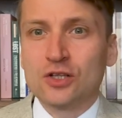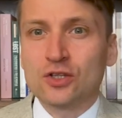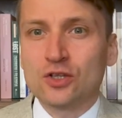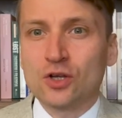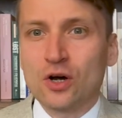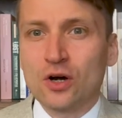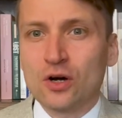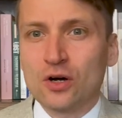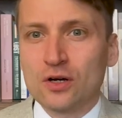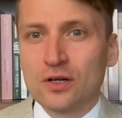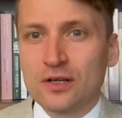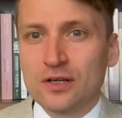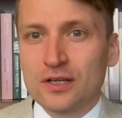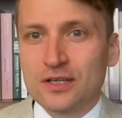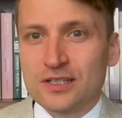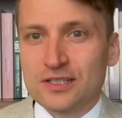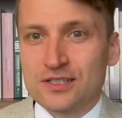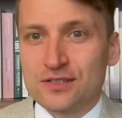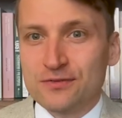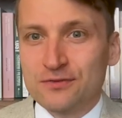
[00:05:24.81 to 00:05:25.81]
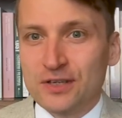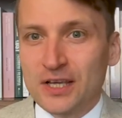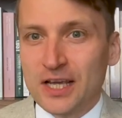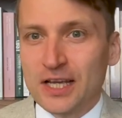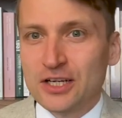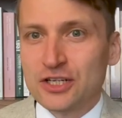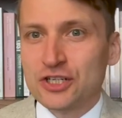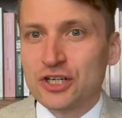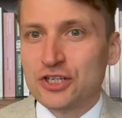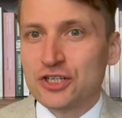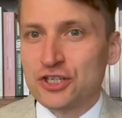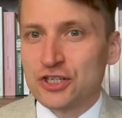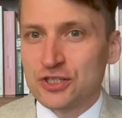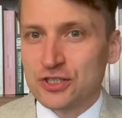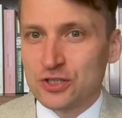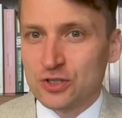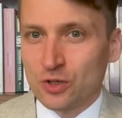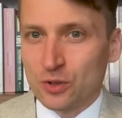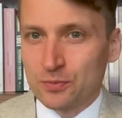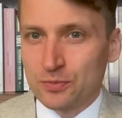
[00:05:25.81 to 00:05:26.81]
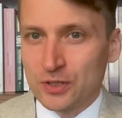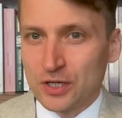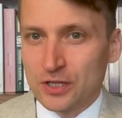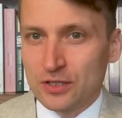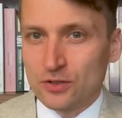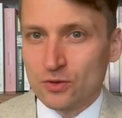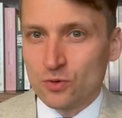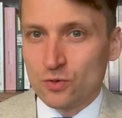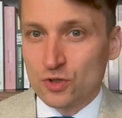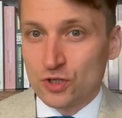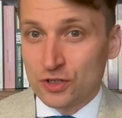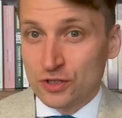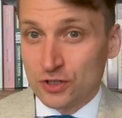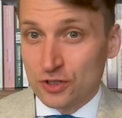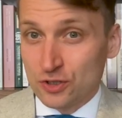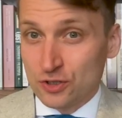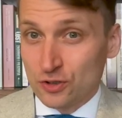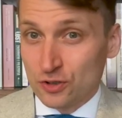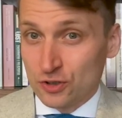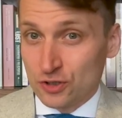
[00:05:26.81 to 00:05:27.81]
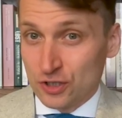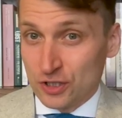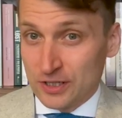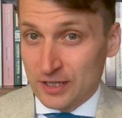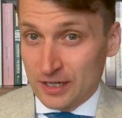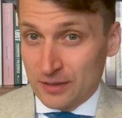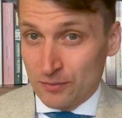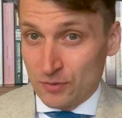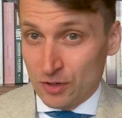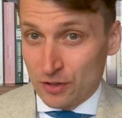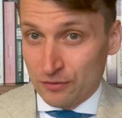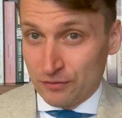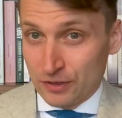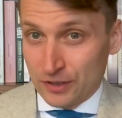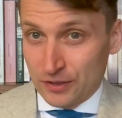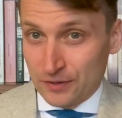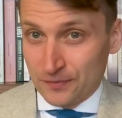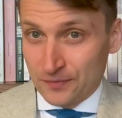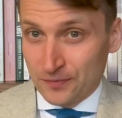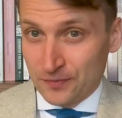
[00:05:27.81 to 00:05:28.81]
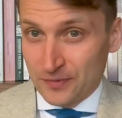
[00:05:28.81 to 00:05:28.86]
to zwiększa się stopień użyteczności darmowej.